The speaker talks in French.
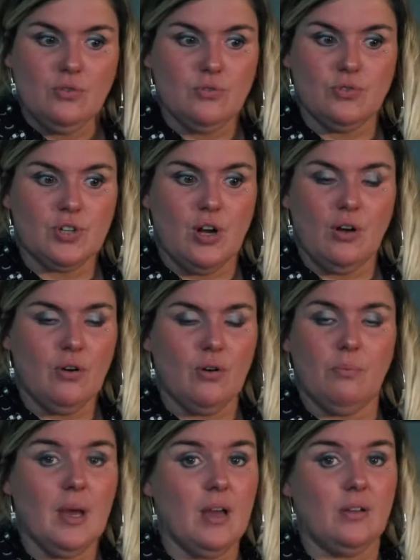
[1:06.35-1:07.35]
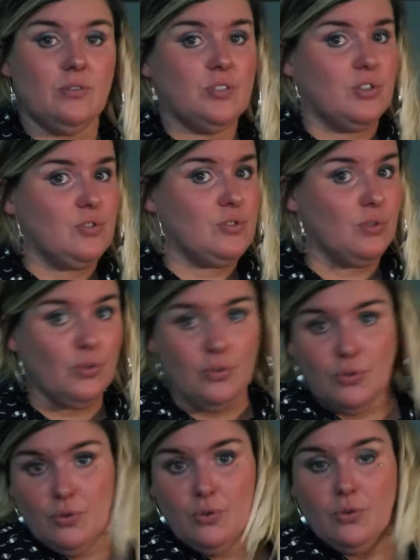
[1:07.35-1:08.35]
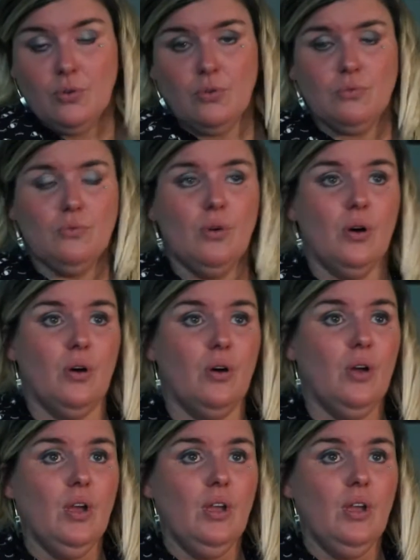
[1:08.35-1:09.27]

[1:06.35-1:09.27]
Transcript: du genre euh, ben, une chance sur deux, ou euh,